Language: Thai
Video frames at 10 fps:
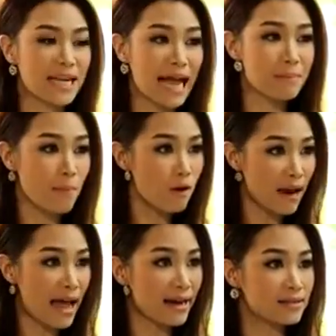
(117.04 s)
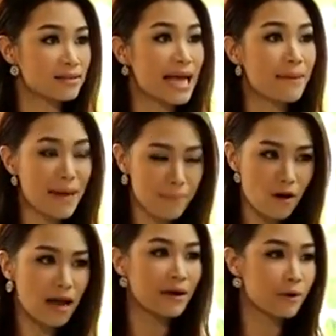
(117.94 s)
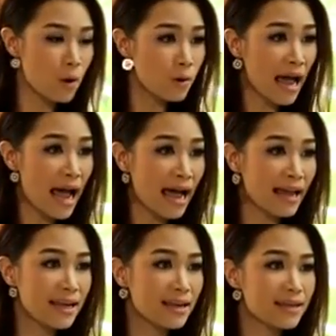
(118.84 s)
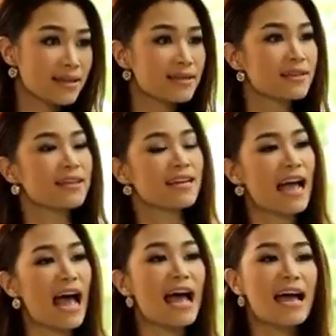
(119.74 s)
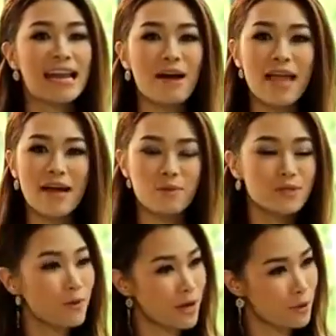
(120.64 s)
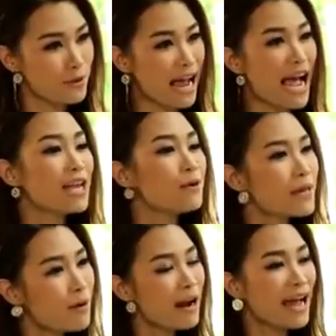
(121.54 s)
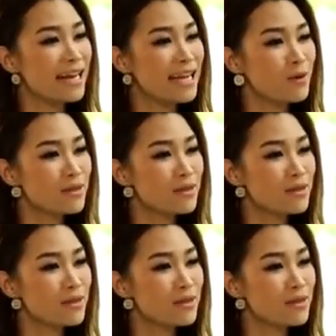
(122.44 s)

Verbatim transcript: เป็นการป้องกัน สามารถป้องกันโรคได้ ครับผมค่ะ แล้วอย่างผู้สูงอายุเนี่ยอายุเท่าไหร่ที่